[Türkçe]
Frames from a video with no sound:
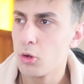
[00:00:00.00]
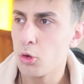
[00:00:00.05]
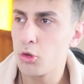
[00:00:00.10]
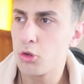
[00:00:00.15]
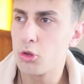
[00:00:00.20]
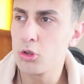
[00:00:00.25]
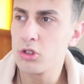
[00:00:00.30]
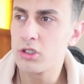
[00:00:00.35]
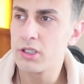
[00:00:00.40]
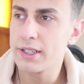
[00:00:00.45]

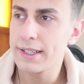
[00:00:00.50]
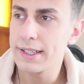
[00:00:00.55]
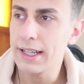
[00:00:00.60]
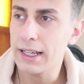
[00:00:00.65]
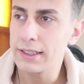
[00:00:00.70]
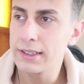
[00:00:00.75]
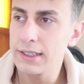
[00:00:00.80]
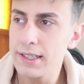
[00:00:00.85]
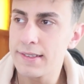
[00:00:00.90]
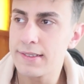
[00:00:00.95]
Uzun
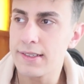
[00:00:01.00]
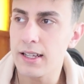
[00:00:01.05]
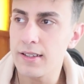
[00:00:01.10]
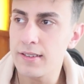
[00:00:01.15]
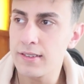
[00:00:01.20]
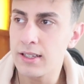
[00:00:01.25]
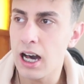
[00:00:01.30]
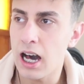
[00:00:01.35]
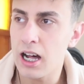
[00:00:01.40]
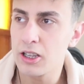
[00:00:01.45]

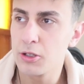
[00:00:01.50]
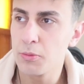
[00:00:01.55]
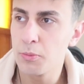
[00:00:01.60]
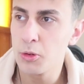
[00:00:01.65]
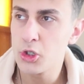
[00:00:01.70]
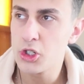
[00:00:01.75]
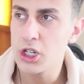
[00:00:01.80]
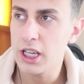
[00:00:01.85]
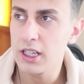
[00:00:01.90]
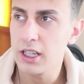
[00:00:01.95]
tırnaklıysanız
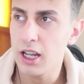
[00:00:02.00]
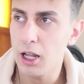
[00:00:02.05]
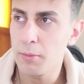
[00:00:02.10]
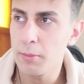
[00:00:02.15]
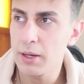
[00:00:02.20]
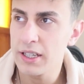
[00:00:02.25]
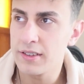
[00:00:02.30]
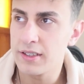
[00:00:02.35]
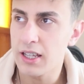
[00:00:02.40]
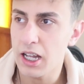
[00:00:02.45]
kartı bu şekil
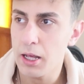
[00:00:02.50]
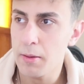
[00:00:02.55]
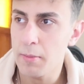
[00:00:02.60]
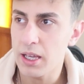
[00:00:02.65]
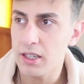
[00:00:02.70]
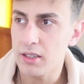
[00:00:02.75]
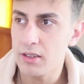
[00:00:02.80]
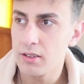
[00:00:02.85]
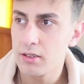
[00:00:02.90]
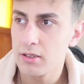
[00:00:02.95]
almayı
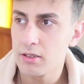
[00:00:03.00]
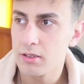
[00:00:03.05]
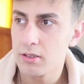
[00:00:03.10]
denemeyin.